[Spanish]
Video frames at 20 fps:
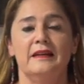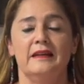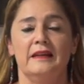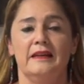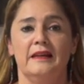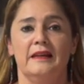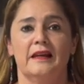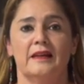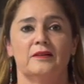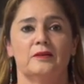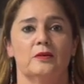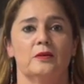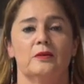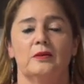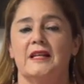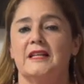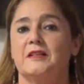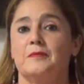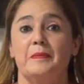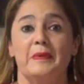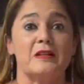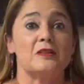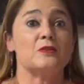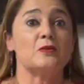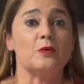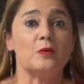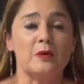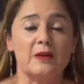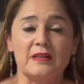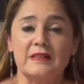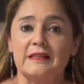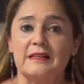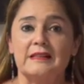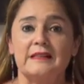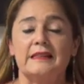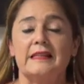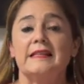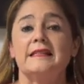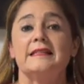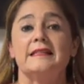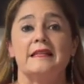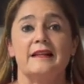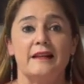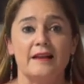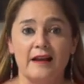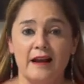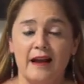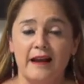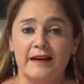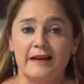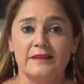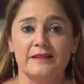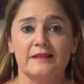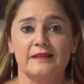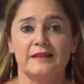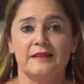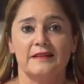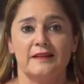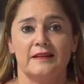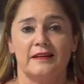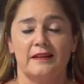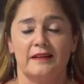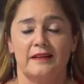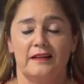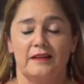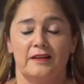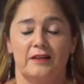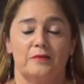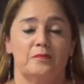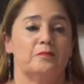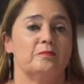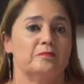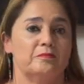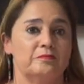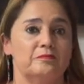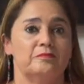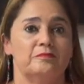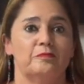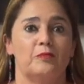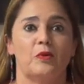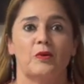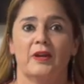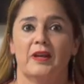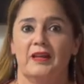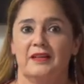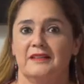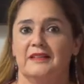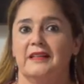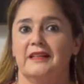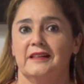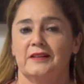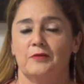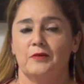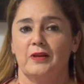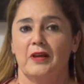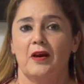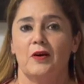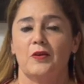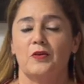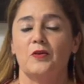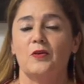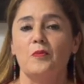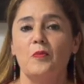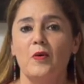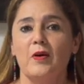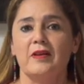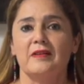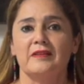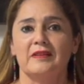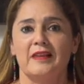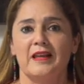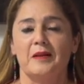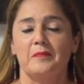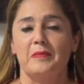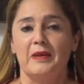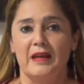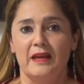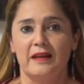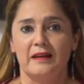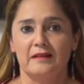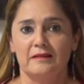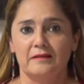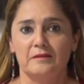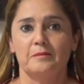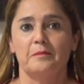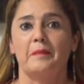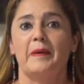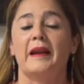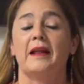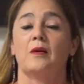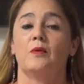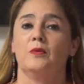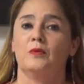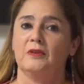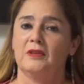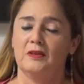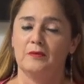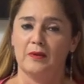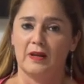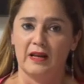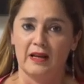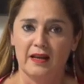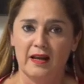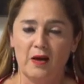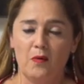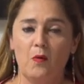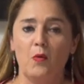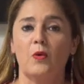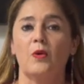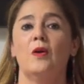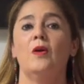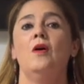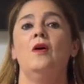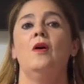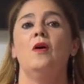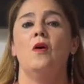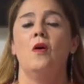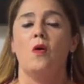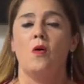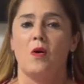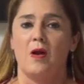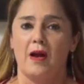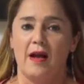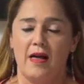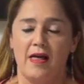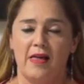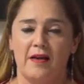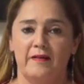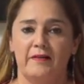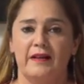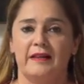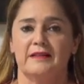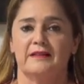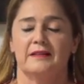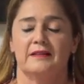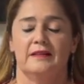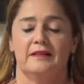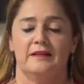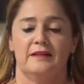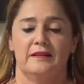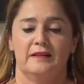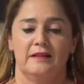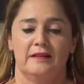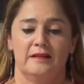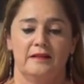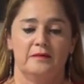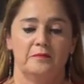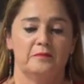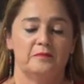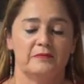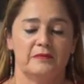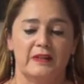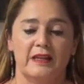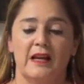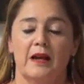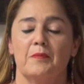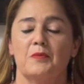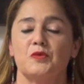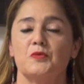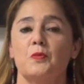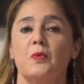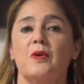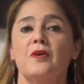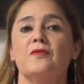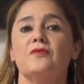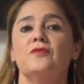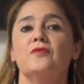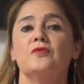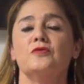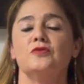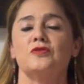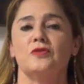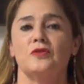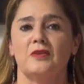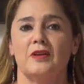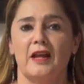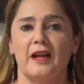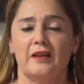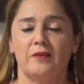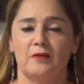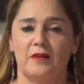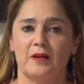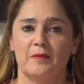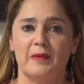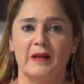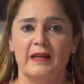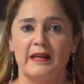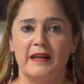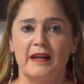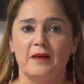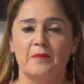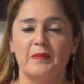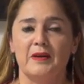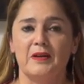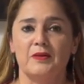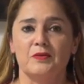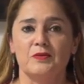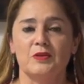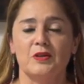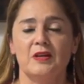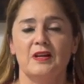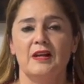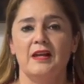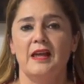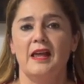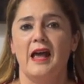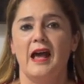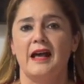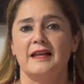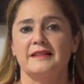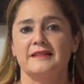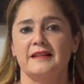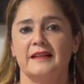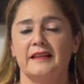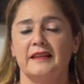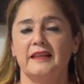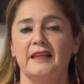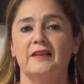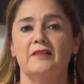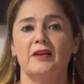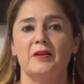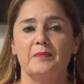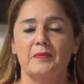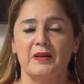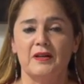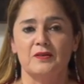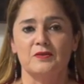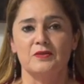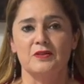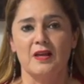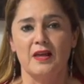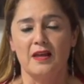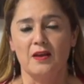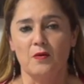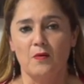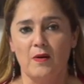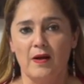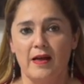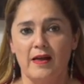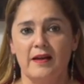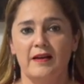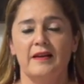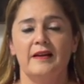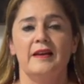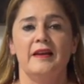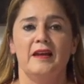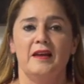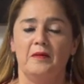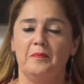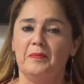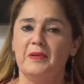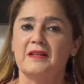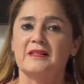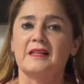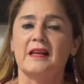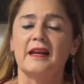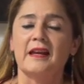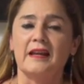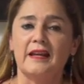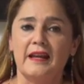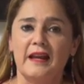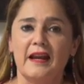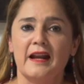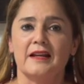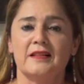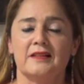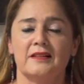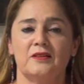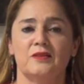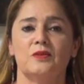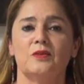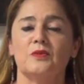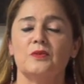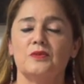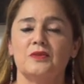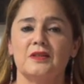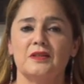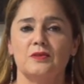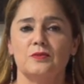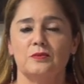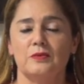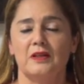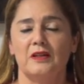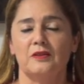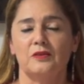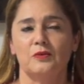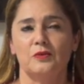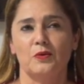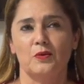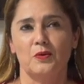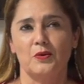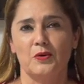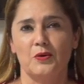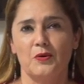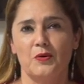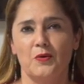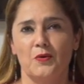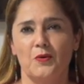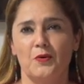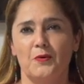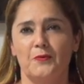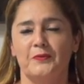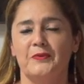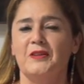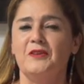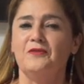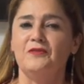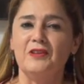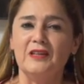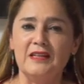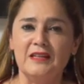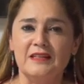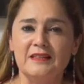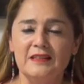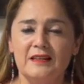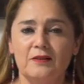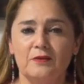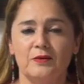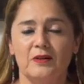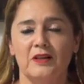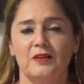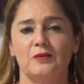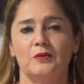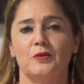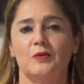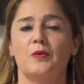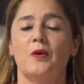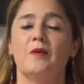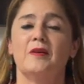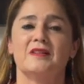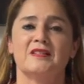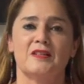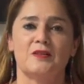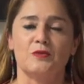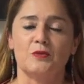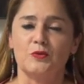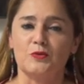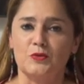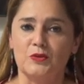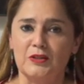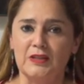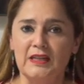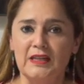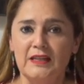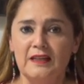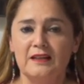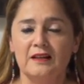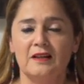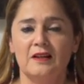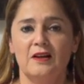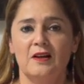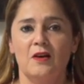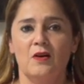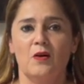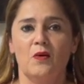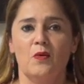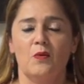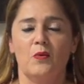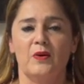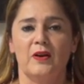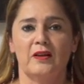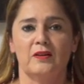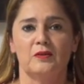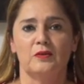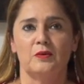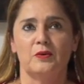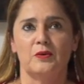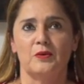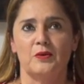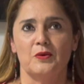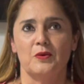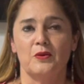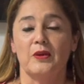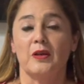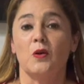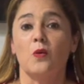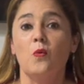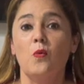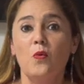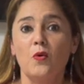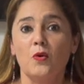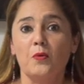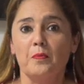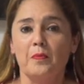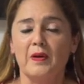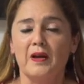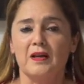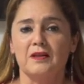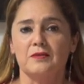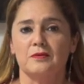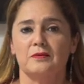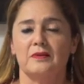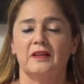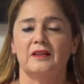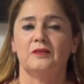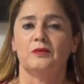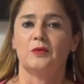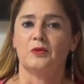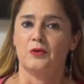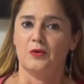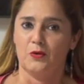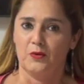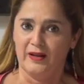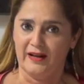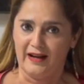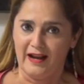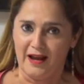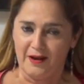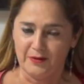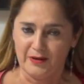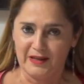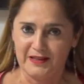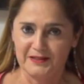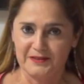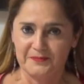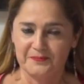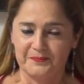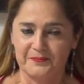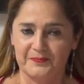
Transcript: y a todas las personas que estén cercanas, eh, porque si el cuidador no puede estar bien para continuar la labor o cada vez eh, digamos, puede funcionar de una manera menos asertiva y menos adecuada, empieza a generarse entonces un entorno difícil, un entorno a veces hostil, un entorno de culpas, un entorno de rabias.